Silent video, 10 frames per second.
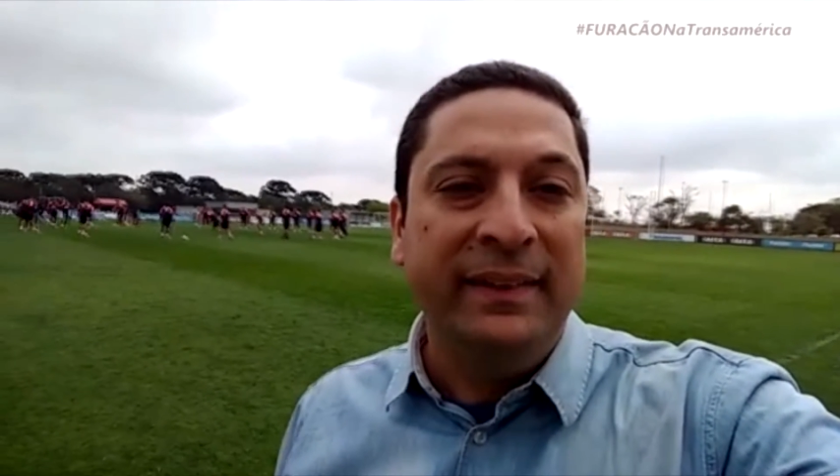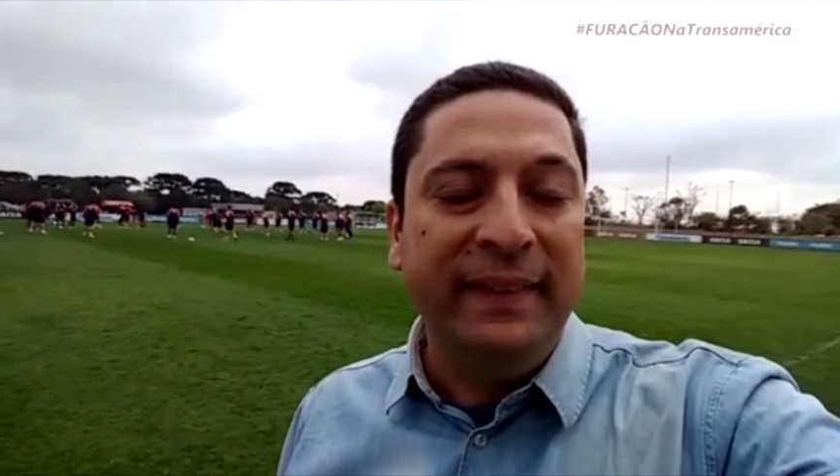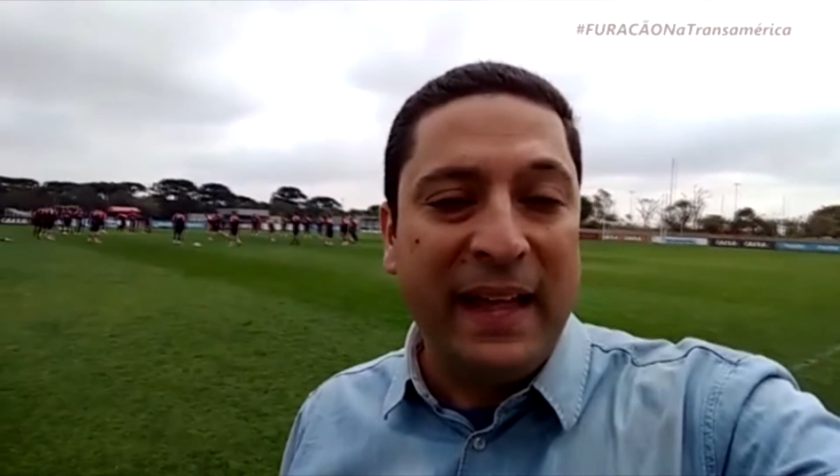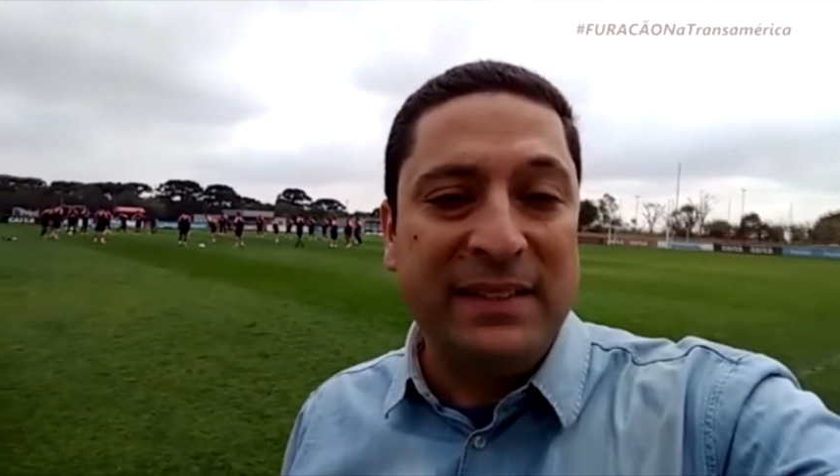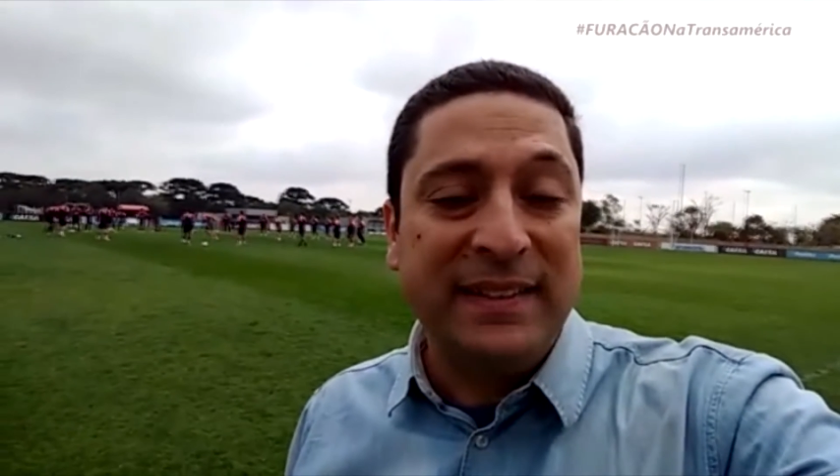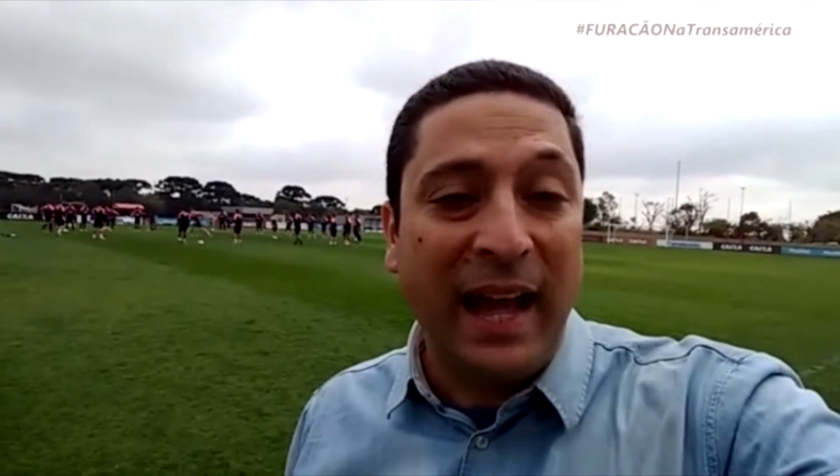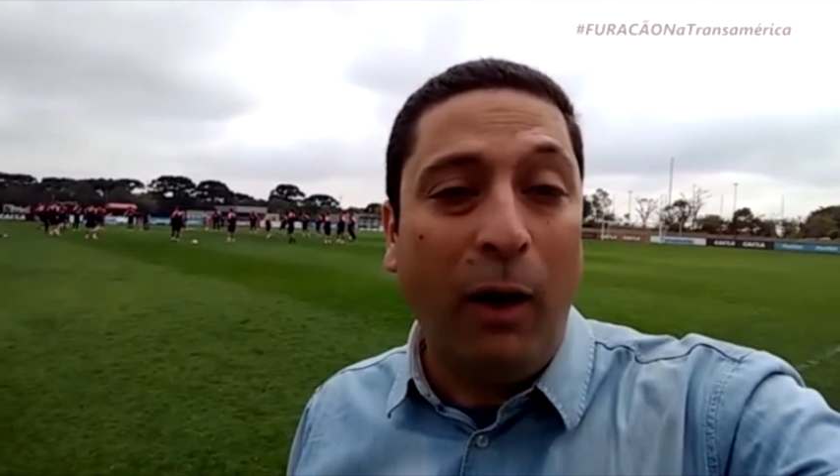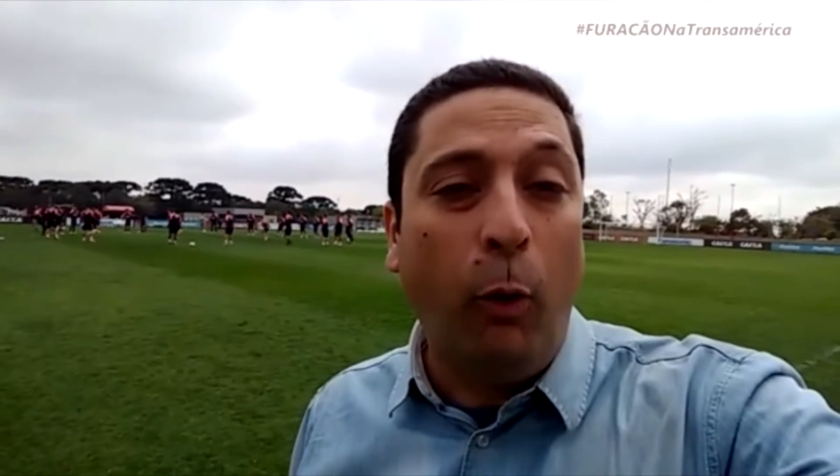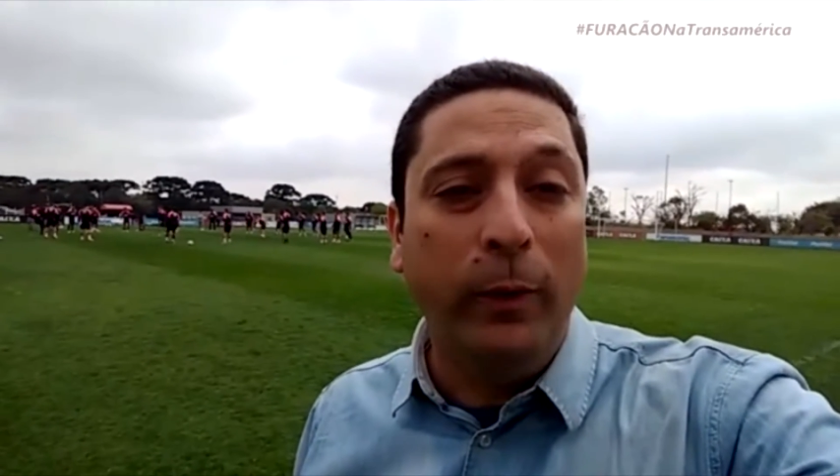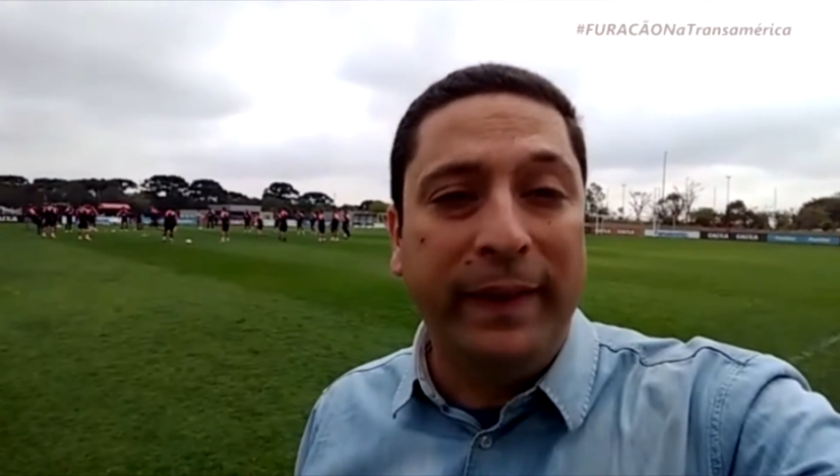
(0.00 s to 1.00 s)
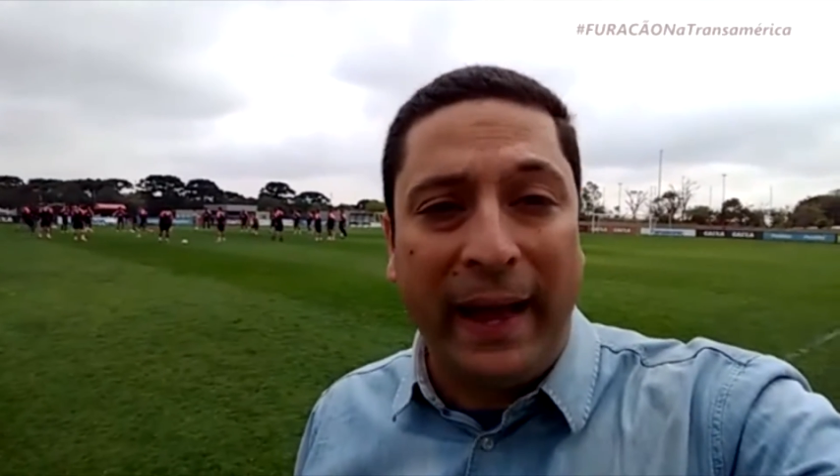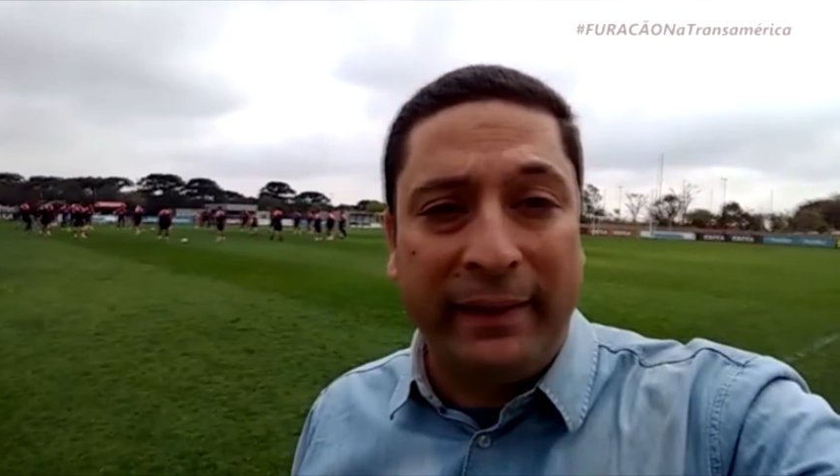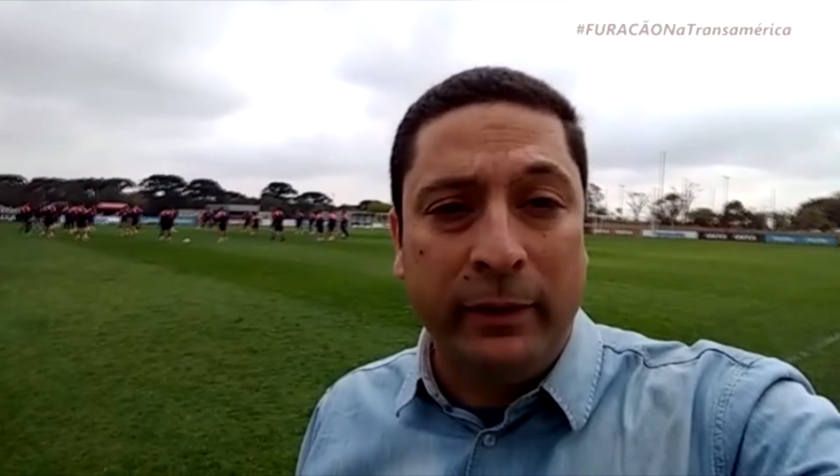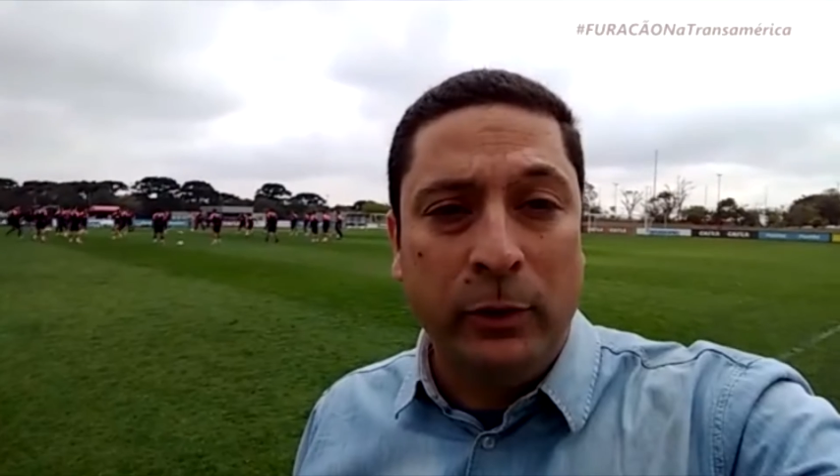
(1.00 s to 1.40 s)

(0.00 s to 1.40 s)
nessa rodada.